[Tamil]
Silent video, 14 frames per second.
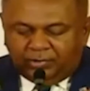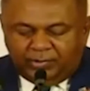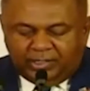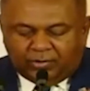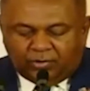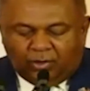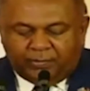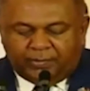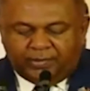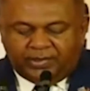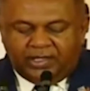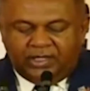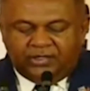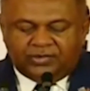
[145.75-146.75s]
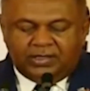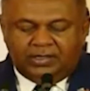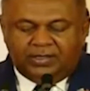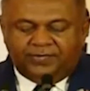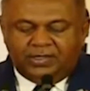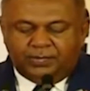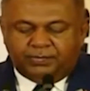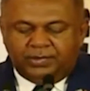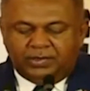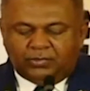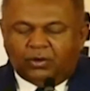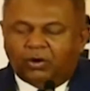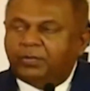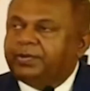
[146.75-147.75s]
குறிப்பிட்டார்
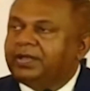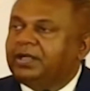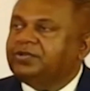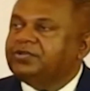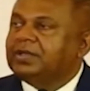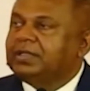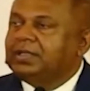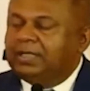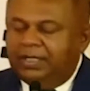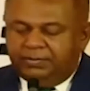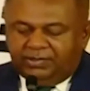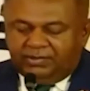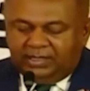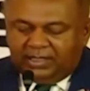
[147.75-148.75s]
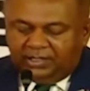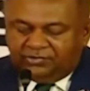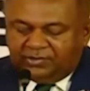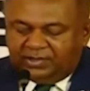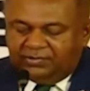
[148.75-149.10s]
இலங்கைக்கும் கொரியாவிற்கும் இடையே ராஜதந்திர